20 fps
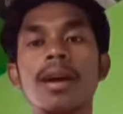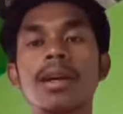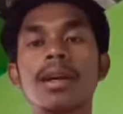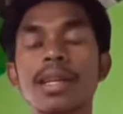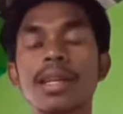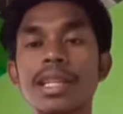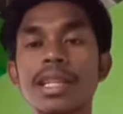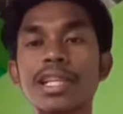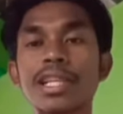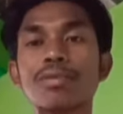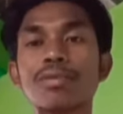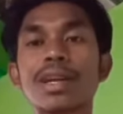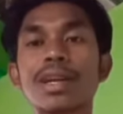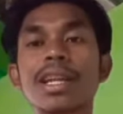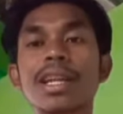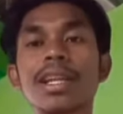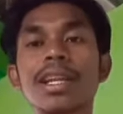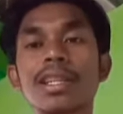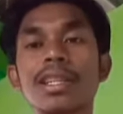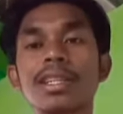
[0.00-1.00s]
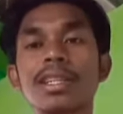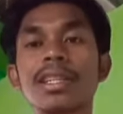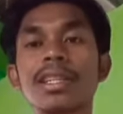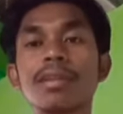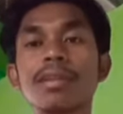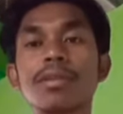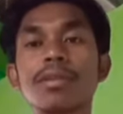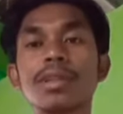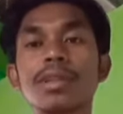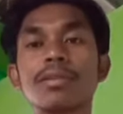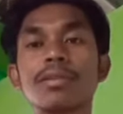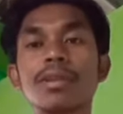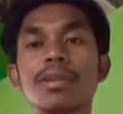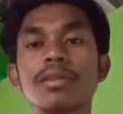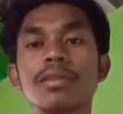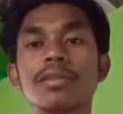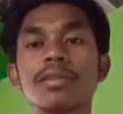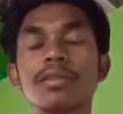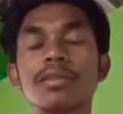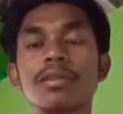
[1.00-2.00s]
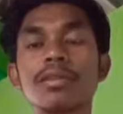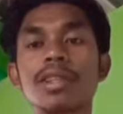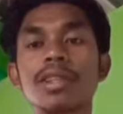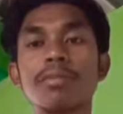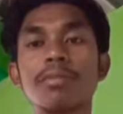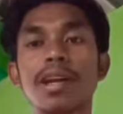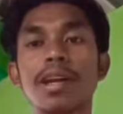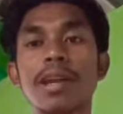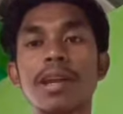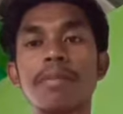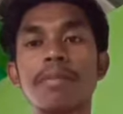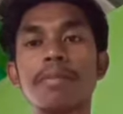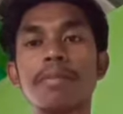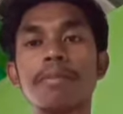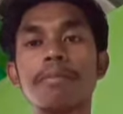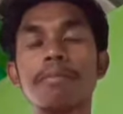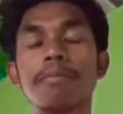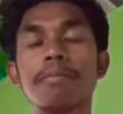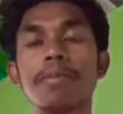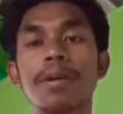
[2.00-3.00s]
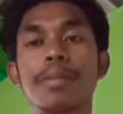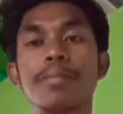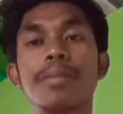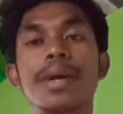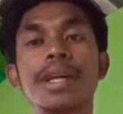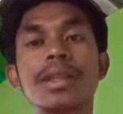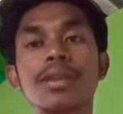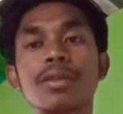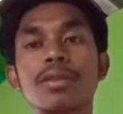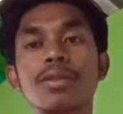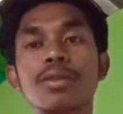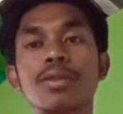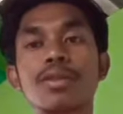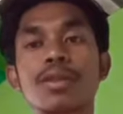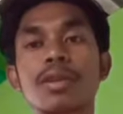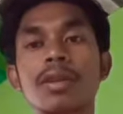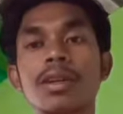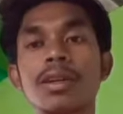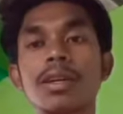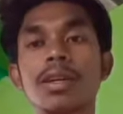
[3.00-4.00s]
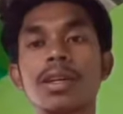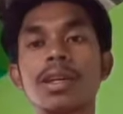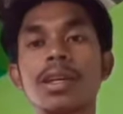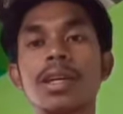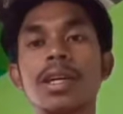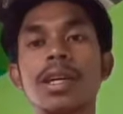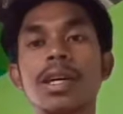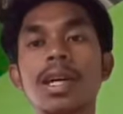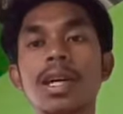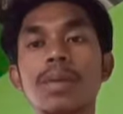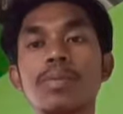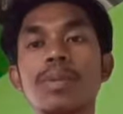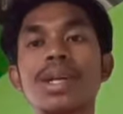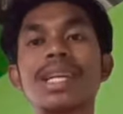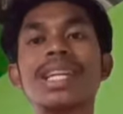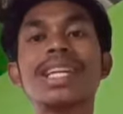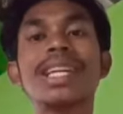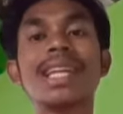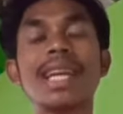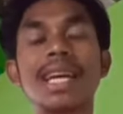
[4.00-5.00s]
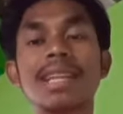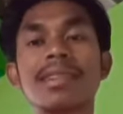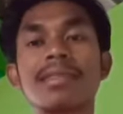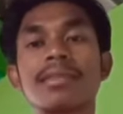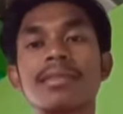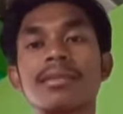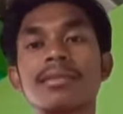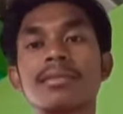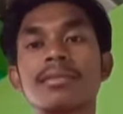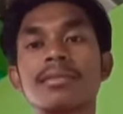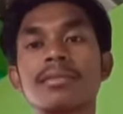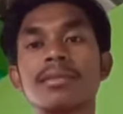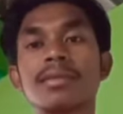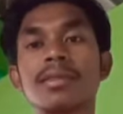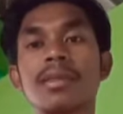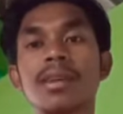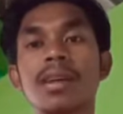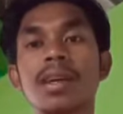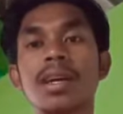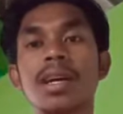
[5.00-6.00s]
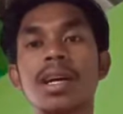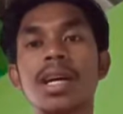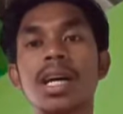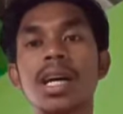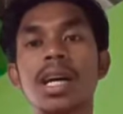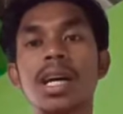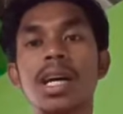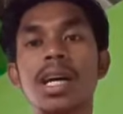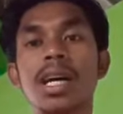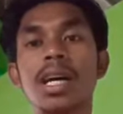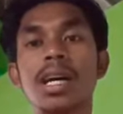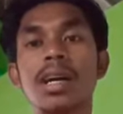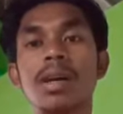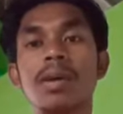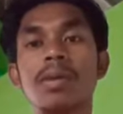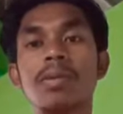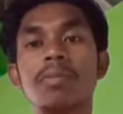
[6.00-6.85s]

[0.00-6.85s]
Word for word: Kertas warna di sini bertugas untuk sebagai pembantu untuk uh, mengingat uh,